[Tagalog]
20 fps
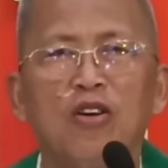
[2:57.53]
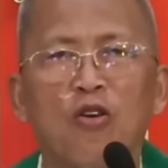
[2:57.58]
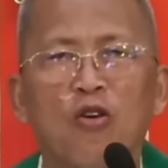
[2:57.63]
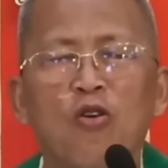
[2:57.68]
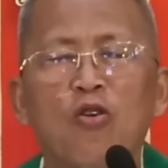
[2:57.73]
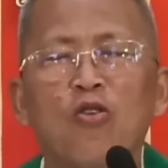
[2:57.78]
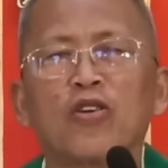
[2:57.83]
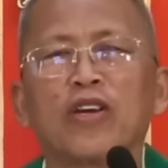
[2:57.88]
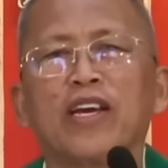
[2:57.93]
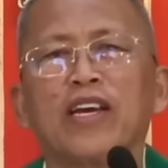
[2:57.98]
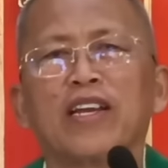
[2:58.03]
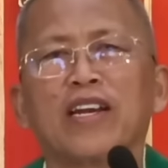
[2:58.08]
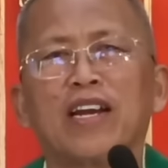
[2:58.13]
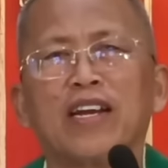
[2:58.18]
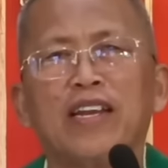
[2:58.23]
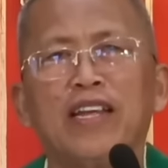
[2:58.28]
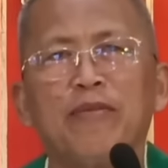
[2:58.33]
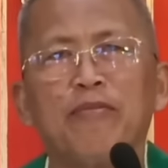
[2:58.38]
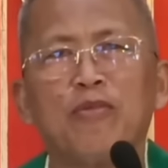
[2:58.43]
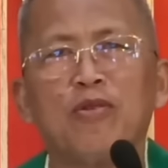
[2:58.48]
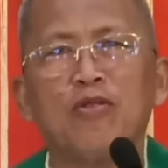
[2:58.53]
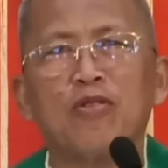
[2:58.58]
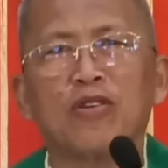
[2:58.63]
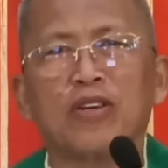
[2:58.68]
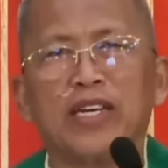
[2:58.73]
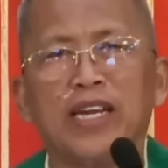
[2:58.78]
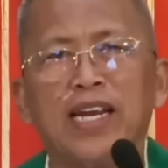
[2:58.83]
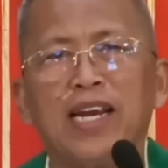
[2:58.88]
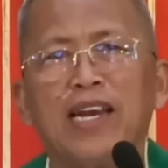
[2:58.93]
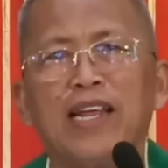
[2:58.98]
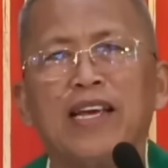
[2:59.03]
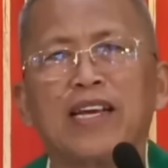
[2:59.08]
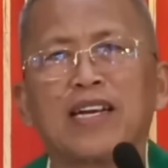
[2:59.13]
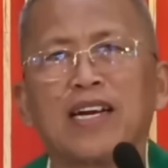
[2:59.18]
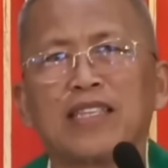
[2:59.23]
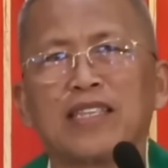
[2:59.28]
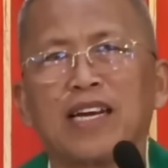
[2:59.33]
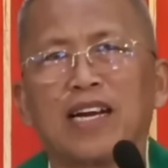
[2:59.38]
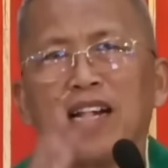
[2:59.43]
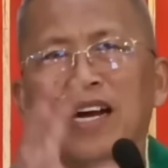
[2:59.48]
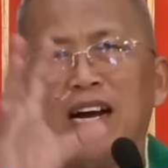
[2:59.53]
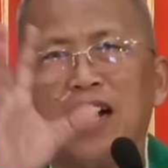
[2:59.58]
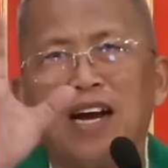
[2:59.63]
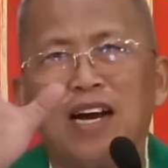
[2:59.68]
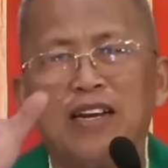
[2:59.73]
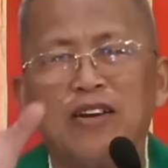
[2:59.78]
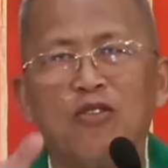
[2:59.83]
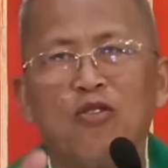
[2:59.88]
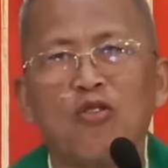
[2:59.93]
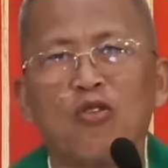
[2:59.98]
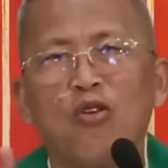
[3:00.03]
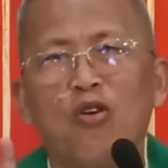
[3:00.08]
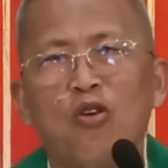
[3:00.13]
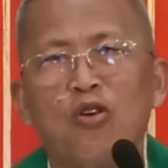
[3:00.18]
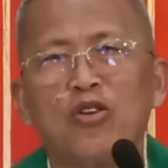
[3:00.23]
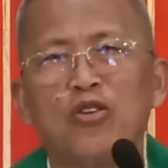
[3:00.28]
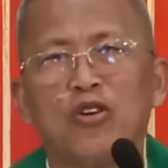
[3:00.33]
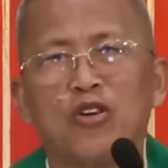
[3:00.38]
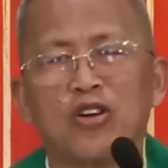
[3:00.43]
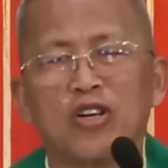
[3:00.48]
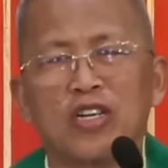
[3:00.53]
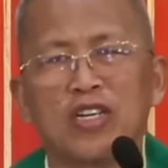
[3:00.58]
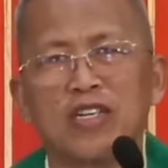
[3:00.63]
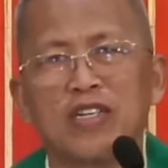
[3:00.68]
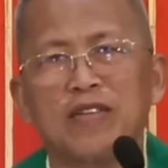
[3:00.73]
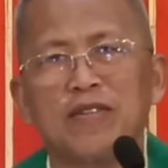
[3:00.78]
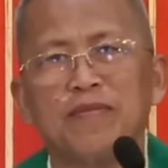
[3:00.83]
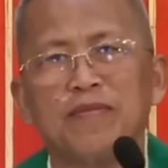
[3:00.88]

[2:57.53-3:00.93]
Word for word: okay ra nimo dili ka tagaan og honor,